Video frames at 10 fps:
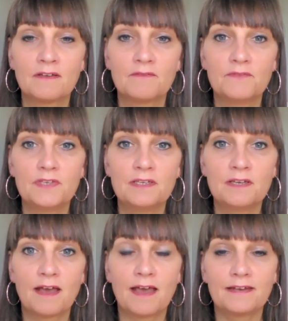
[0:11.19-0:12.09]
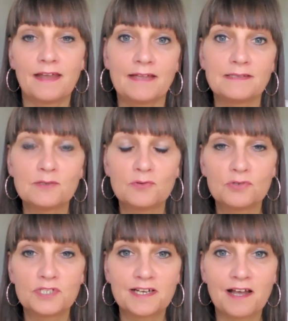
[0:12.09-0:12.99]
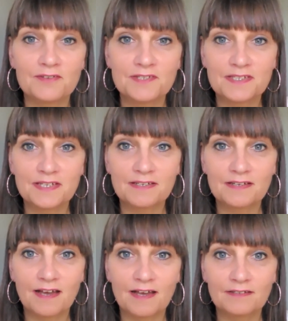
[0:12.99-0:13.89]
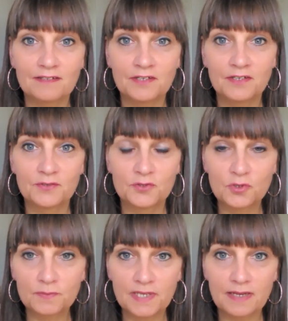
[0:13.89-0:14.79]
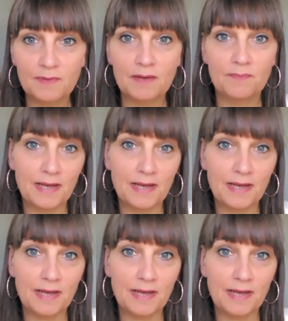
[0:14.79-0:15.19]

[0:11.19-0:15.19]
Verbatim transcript: wie ein Einzelcoaching aussehen kann zum Thema